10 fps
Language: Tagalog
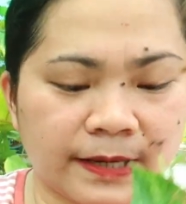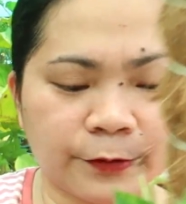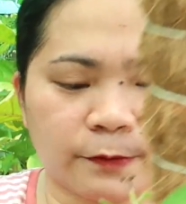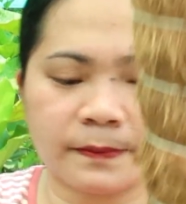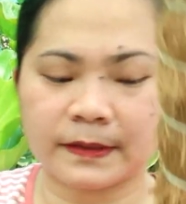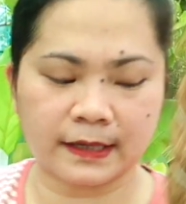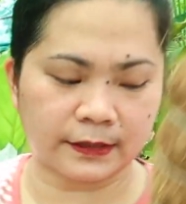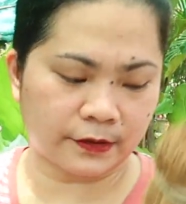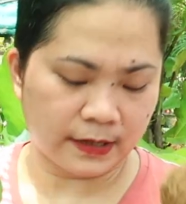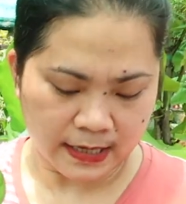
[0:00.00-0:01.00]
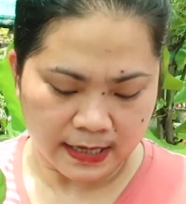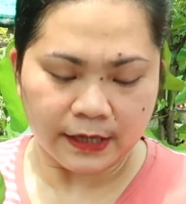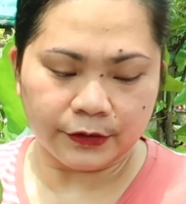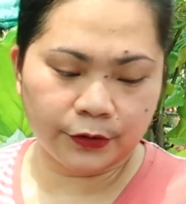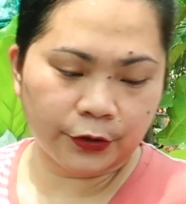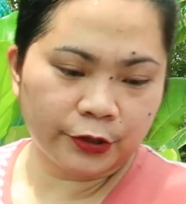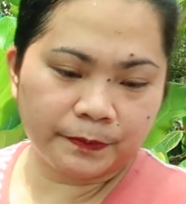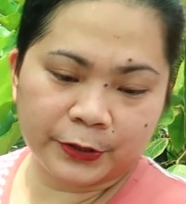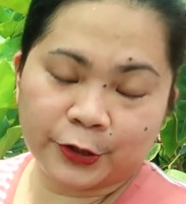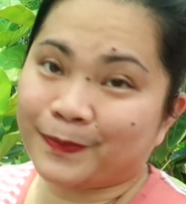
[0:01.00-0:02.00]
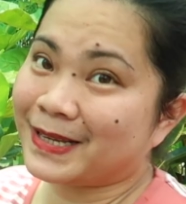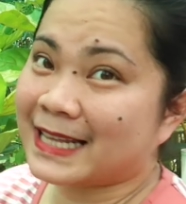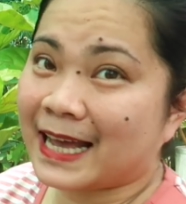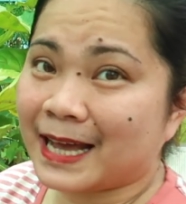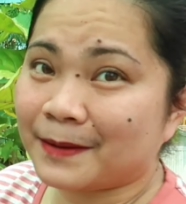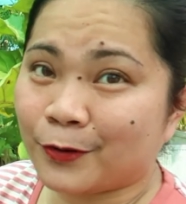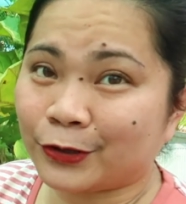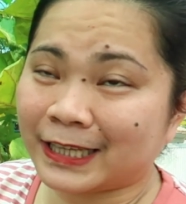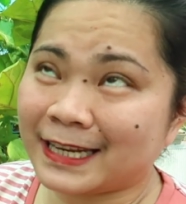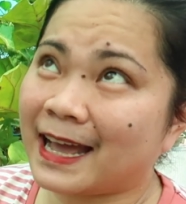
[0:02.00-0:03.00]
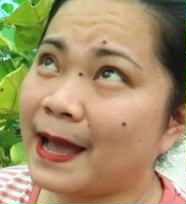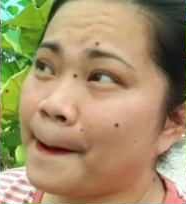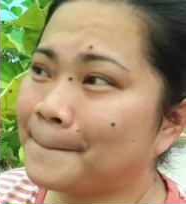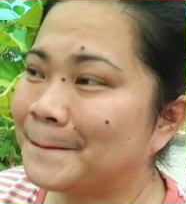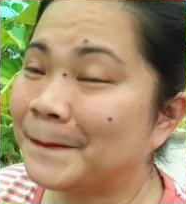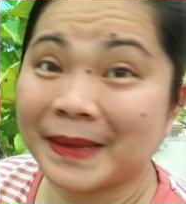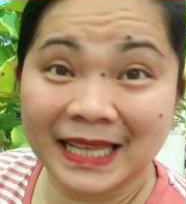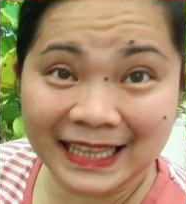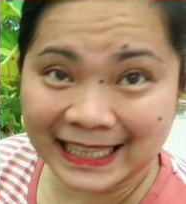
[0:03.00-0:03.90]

lang nagpropa pala nito. Doon ko ito pinropa sa bote ng milk